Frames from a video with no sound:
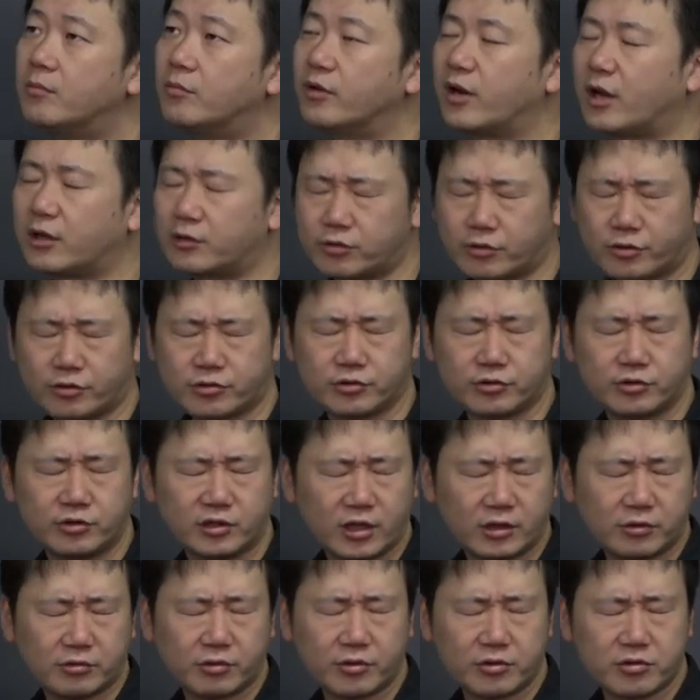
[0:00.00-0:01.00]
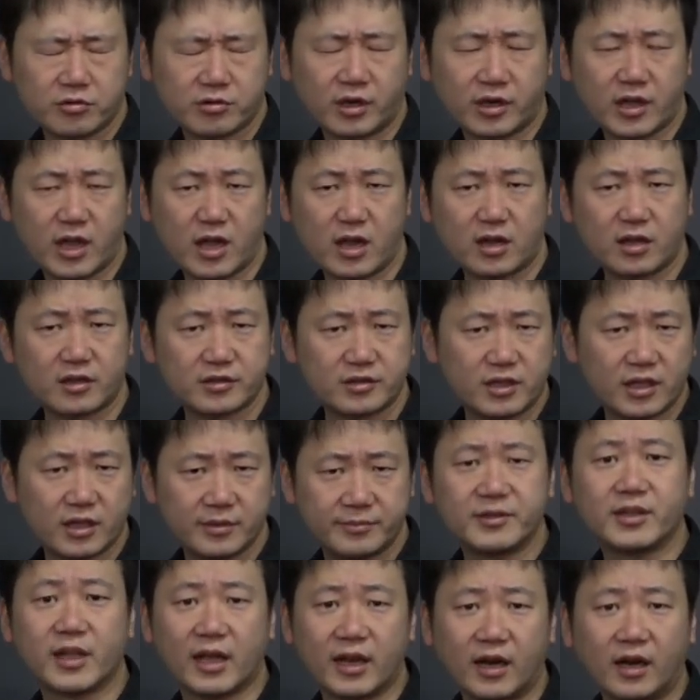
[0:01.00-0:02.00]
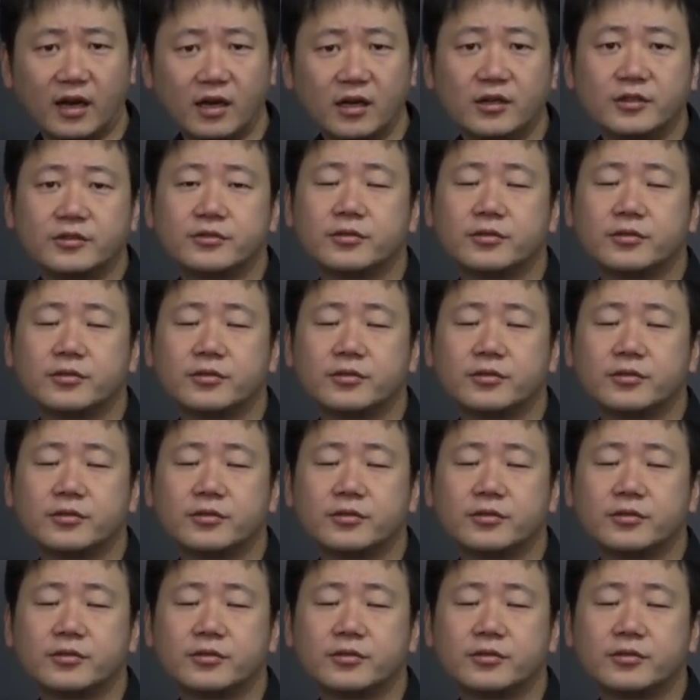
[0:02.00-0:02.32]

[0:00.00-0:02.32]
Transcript: もうなんとか宗となんとか宗が喧嘩してみたいな、